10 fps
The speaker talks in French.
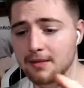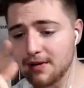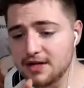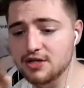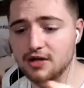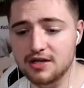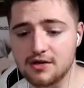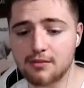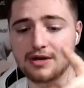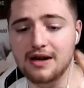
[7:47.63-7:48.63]
Benny, je te
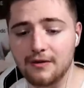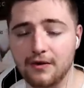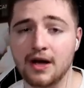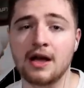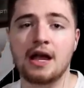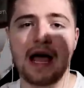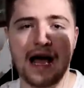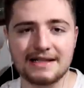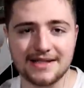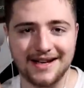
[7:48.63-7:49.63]
laisse le mot de la fin.
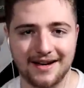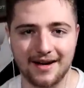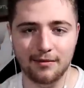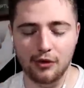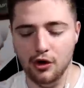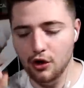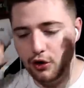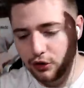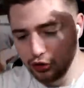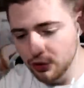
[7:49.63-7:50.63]
Instagram,
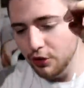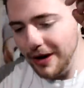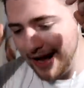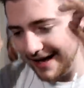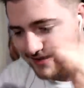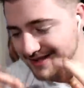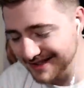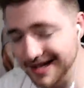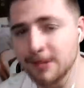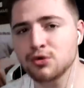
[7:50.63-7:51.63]
nos
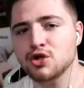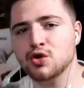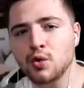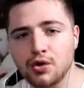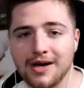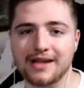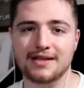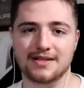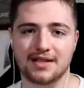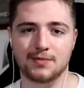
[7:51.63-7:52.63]
Instagram sont dans la
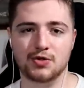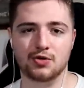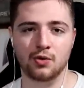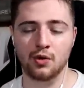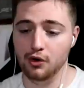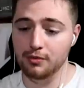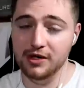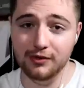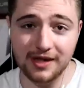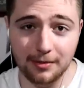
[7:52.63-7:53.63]
description. Le million